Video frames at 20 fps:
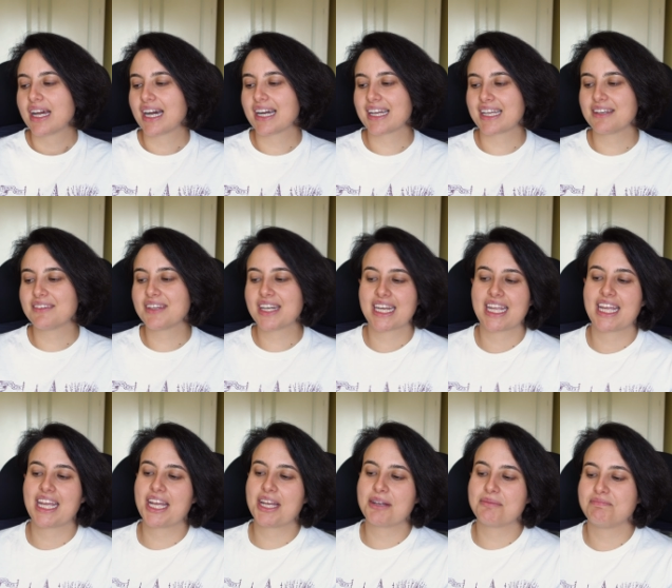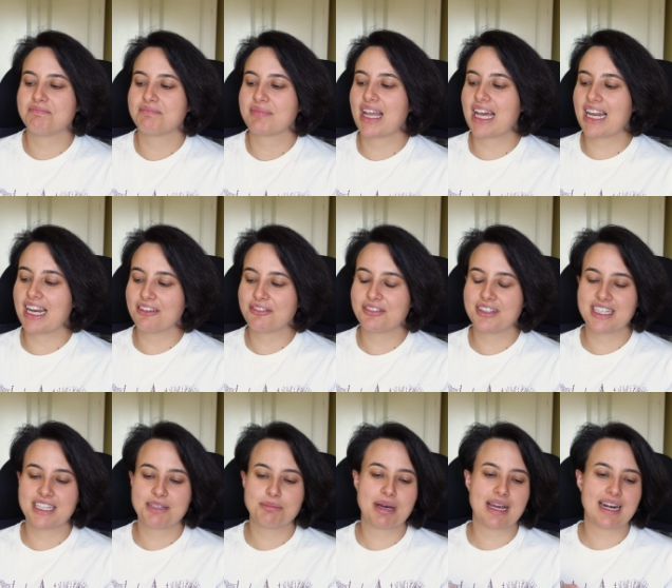anche perché alla
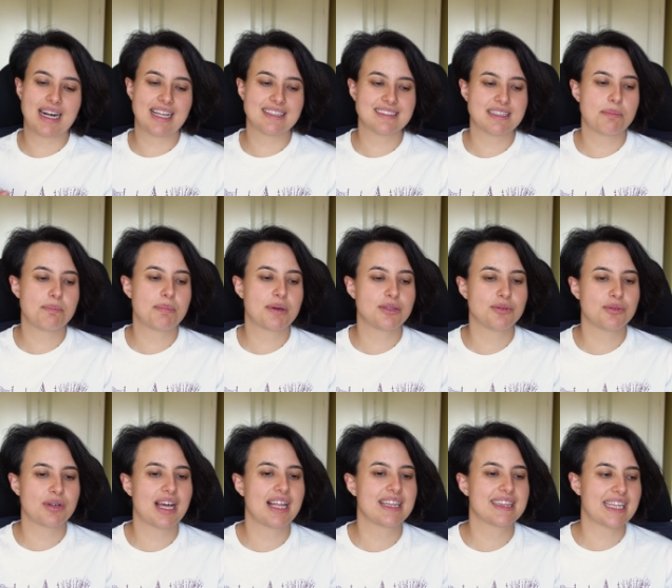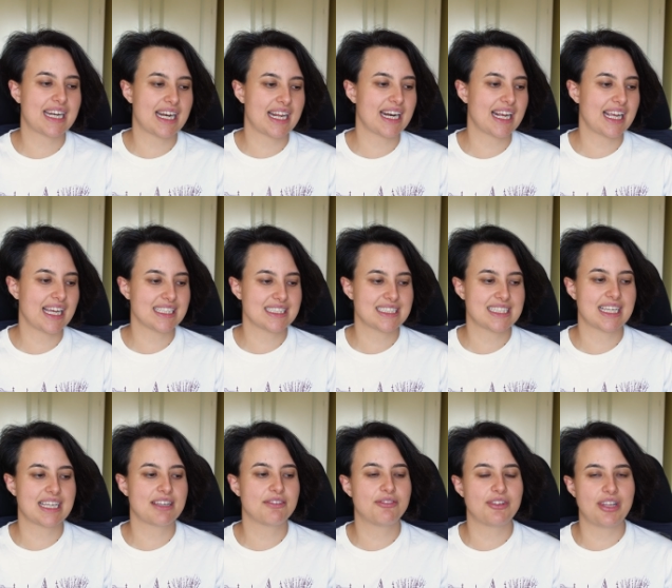fine parla sempre di un'altra
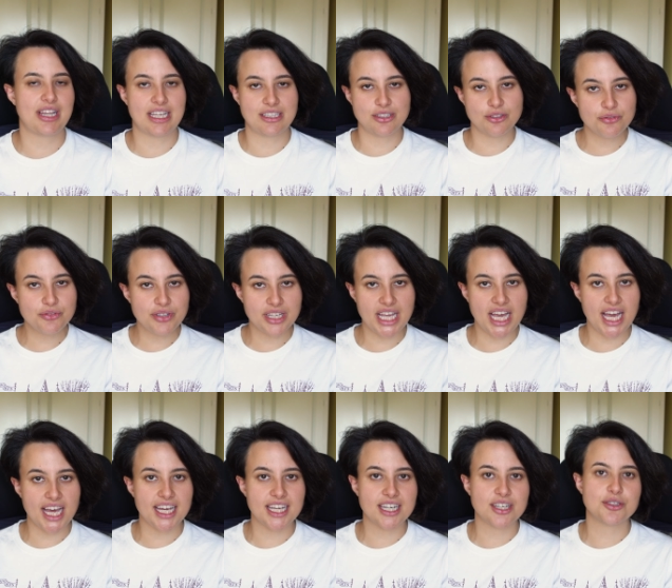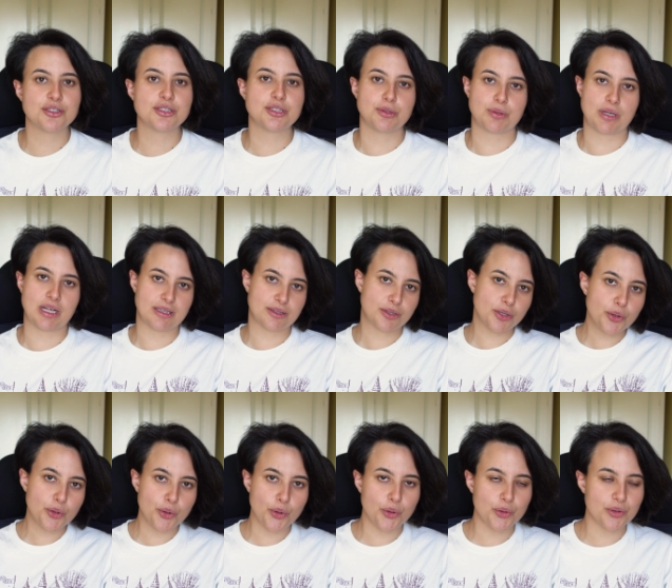ragazza che è figlia di un vicario, di un
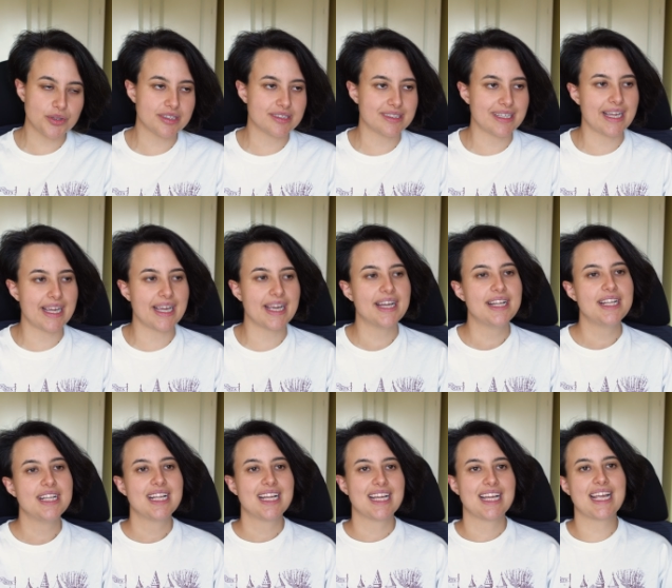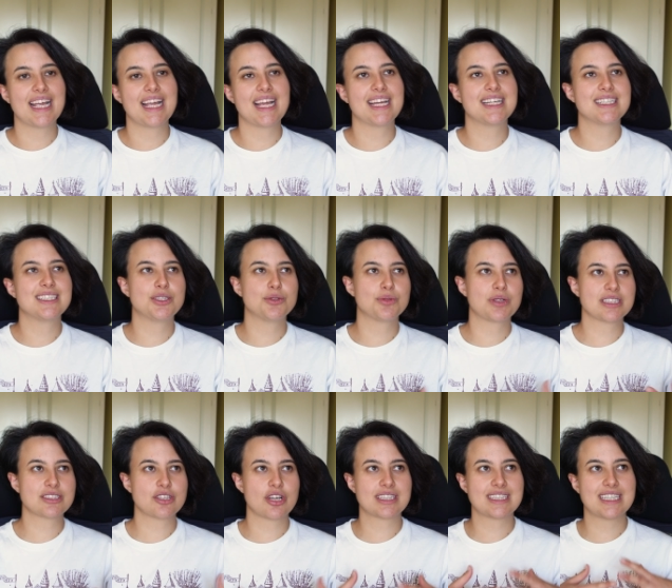altro conte e di
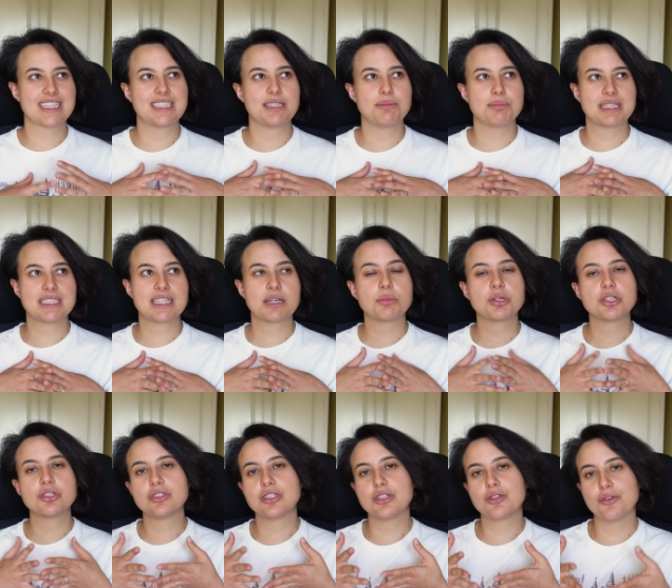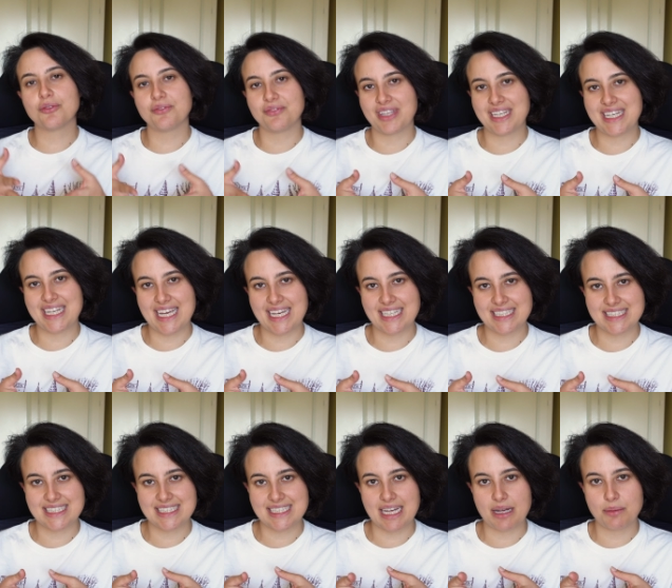una sorta di matrimonio di
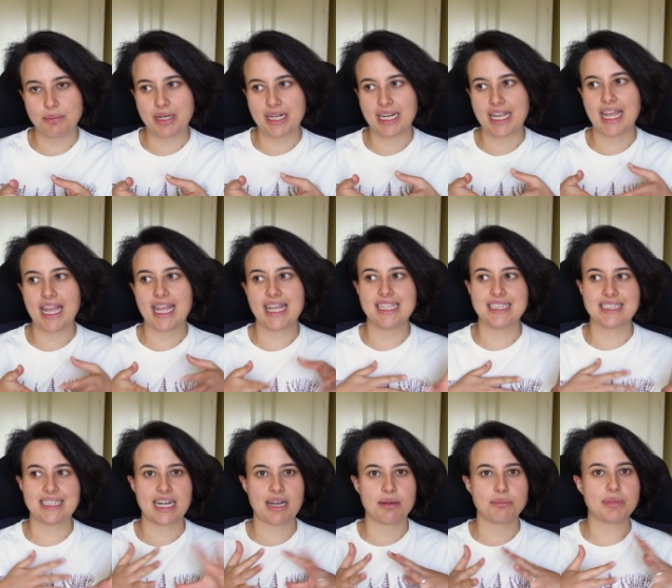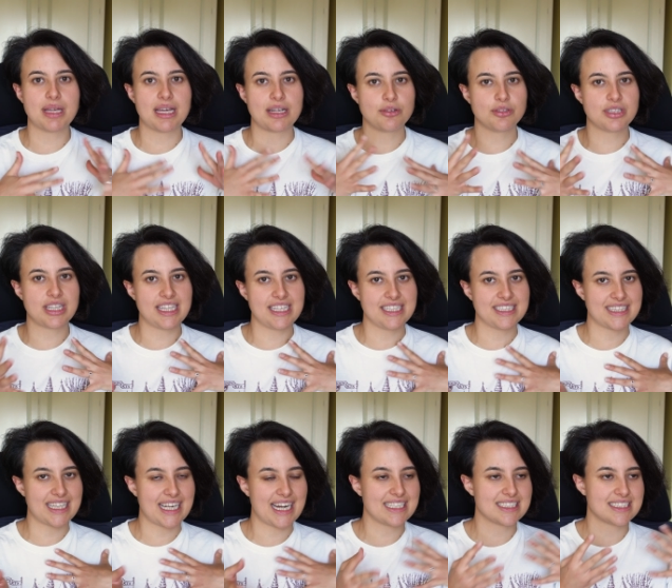convenienza, perché entrambi hanno degli
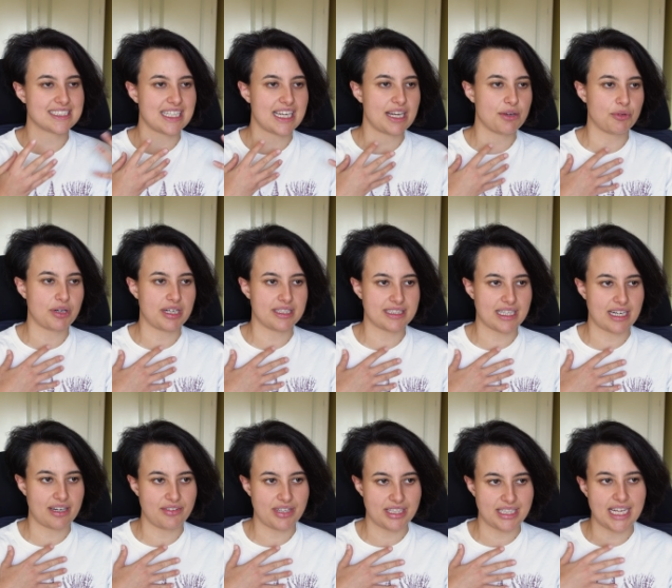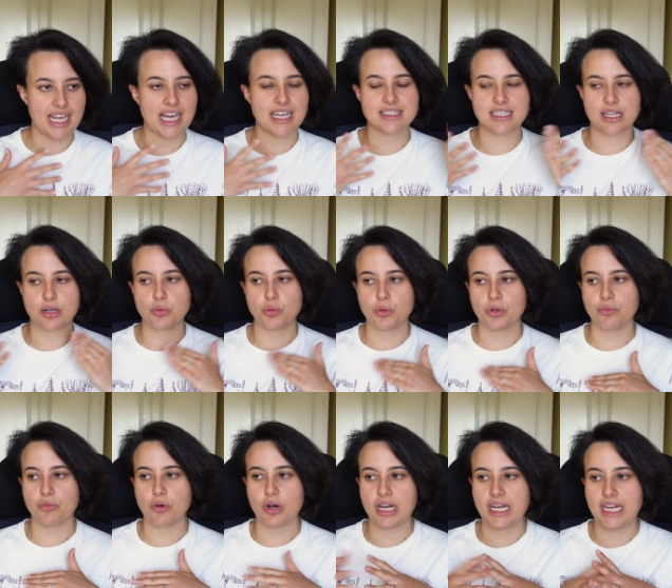interessi, lei vuole andare via di casa, lui
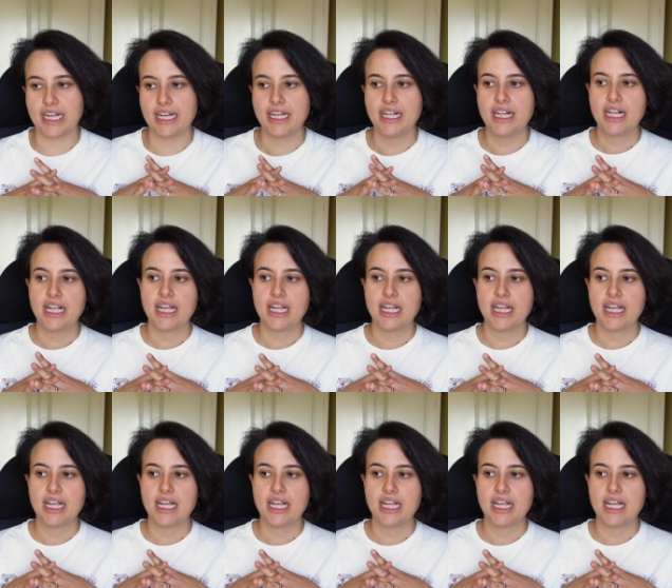vuole